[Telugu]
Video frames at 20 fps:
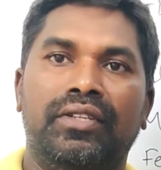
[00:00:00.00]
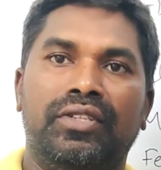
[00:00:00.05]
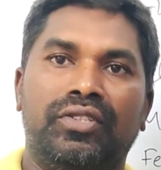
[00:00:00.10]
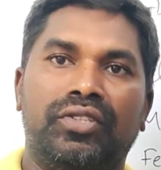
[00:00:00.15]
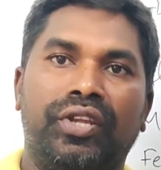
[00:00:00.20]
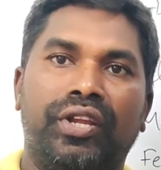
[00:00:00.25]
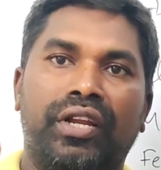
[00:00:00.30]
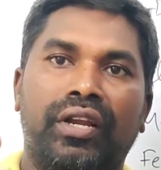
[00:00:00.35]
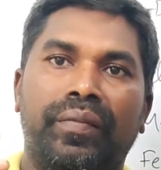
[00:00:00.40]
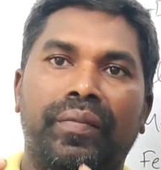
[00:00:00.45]

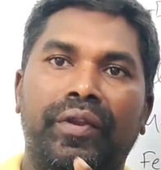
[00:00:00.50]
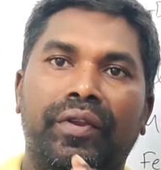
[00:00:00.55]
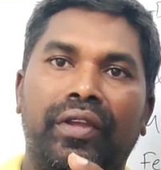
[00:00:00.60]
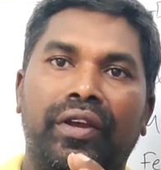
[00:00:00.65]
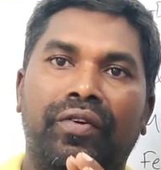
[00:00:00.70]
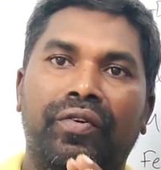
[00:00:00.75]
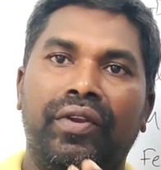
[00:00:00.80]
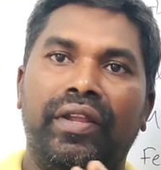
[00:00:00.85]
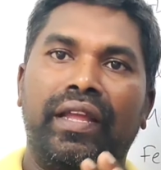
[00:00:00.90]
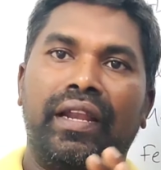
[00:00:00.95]
సో ఇక్కడ మీరు
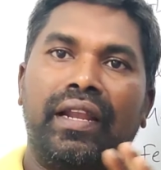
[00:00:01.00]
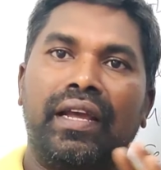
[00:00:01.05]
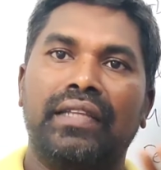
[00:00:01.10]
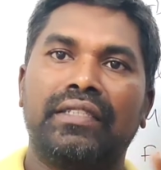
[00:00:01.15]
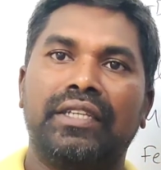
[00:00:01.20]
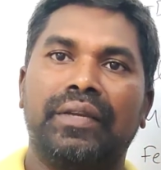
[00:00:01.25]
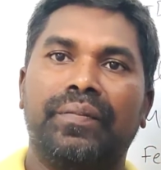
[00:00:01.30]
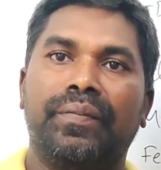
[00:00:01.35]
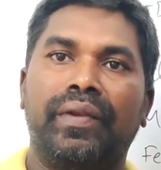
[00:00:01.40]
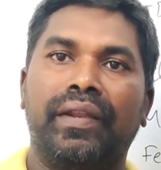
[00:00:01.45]
ఎవరు ఎలా
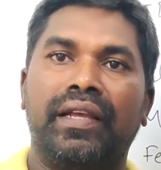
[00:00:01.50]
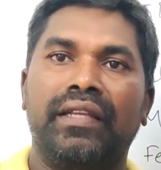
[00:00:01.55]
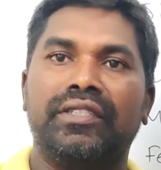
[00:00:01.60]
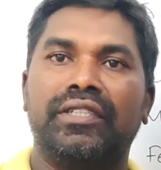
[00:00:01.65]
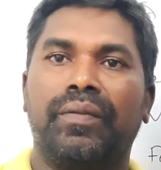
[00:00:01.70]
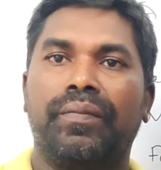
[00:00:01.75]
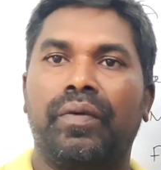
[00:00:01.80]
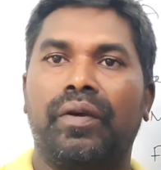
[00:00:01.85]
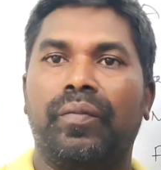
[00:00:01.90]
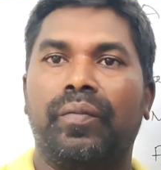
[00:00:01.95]
చెప్పినా
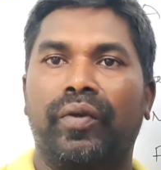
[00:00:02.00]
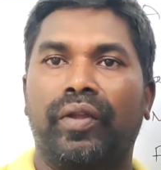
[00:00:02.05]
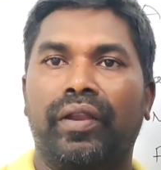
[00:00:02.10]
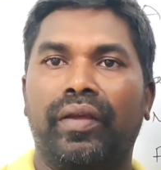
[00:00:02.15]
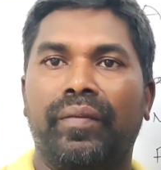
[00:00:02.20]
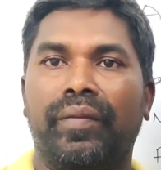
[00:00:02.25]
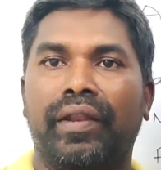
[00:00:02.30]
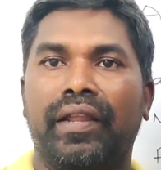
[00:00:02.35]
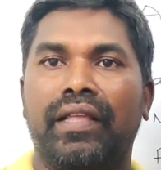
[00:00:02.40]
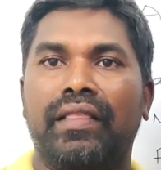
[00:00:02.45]
చెప్పకపోయినా
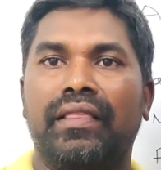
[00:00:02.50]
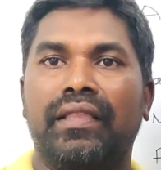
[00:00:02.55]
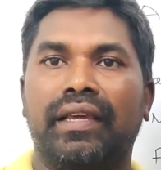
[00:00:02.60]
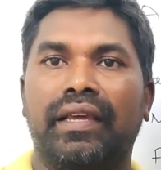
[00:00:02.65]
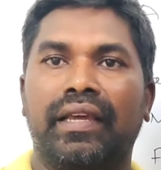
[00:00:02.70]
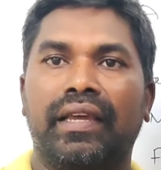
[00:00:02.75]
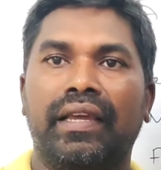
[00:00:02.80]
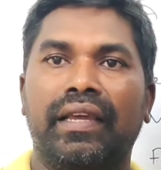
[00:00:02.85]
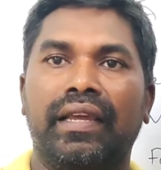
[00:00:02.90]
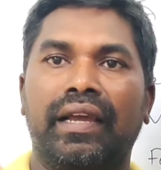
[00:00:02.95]
మీరైతే
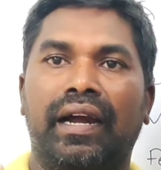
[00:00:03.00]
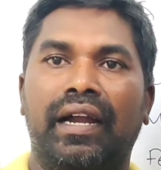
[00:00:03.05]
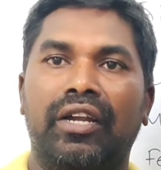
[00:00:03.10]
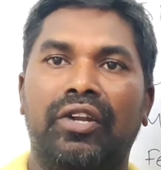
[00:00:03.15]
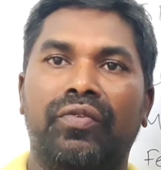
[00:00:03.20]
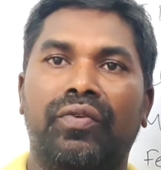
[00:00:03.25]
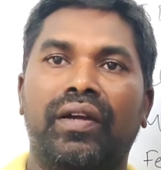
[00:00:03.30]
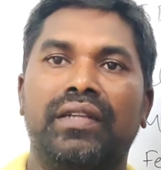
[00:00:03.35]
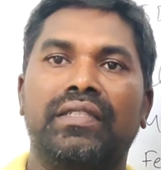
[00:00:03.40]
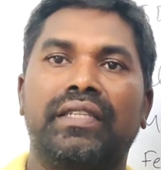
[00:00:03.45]

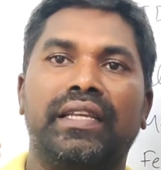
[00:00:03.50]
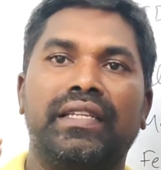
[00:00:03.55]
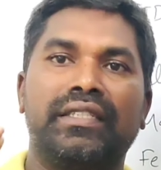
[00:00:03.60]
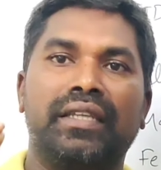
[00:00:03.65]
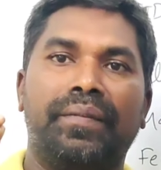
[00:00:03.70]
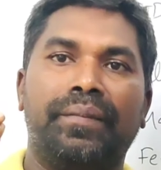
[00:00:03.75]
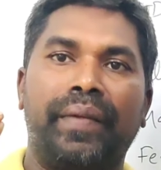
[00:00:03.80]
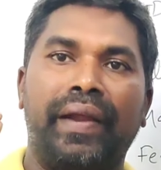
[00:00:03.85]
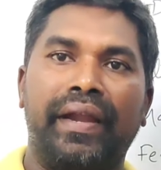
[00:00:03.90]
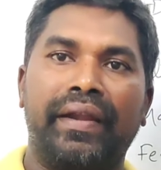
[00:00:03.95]
అడ్వాన్స్
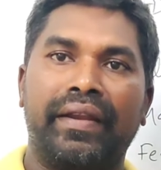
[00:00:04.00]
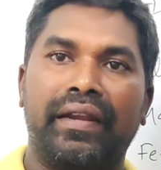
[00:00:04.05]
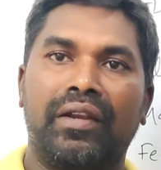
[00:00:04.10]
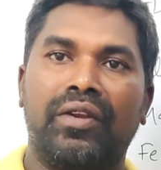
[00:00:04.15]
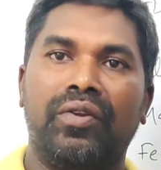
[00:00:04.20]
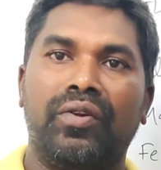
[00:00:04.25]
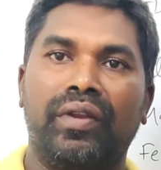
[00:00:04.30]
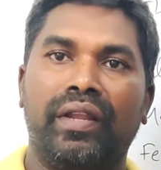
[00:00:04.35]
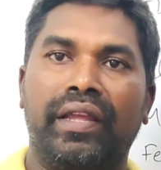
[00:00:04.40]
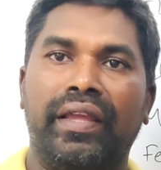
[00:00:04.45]
ఎగ్జామ్
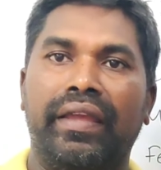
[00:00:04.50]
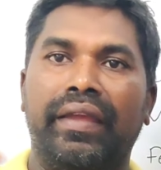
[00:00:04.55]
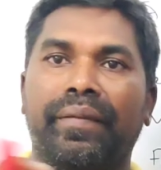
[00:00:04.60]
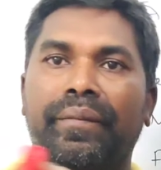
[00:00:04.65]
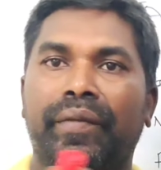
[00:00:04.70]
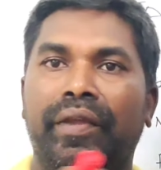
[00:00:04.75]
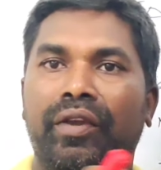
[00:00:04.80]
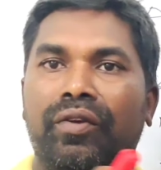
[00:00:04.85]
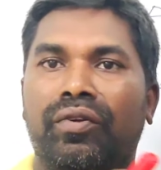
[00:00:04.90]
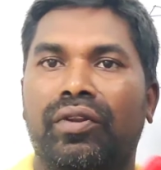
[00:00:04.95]
ప్యాటర్న్లోనే
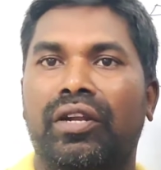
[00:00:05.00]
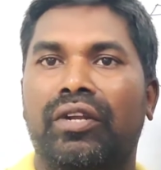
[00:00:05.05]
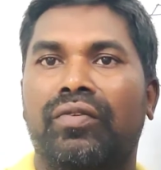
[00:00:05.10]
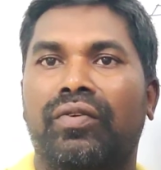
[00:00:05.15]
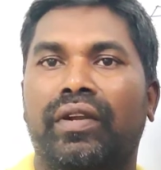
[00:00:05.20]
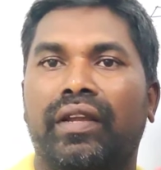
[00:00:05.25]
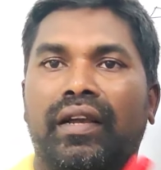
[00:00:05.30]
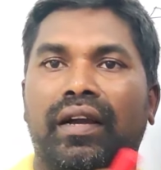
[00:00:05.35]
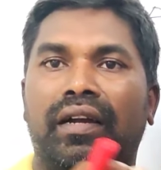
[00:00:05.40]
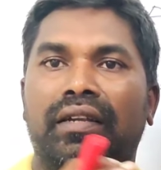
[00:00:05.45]

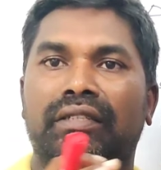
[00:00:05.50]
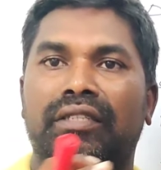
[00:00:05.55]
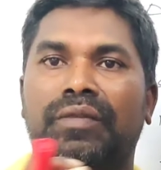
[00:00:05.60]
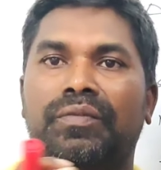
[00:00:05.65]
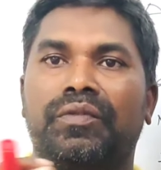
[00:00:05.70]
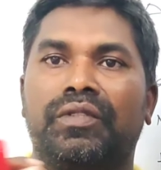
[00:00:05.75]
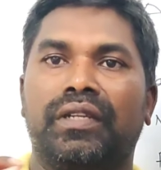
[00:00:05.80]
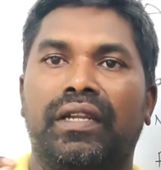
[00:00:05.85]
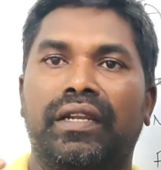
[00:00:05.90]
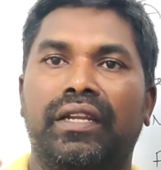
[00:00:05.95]
మీకున్నటువంటి
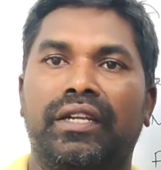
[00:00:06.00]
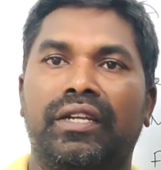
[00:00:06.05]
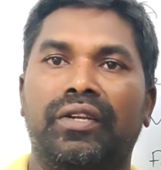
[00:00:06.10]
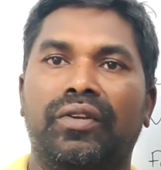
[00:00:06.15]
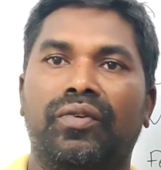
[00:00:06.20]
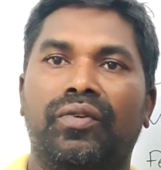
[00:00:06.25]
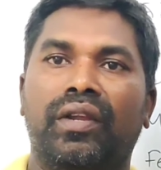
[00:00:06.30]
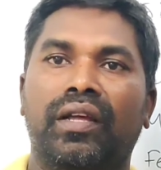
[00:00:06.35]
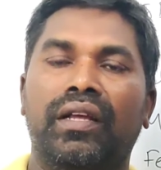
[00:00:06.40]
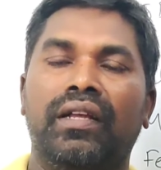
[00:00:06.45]
కాన్సెప్ట్స్ అన్నింటినీ
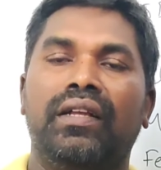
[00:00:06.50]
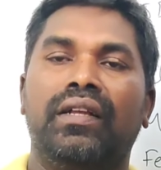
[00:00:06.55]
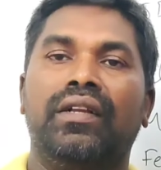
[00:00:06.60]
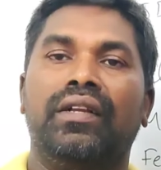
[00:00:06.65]
కూడా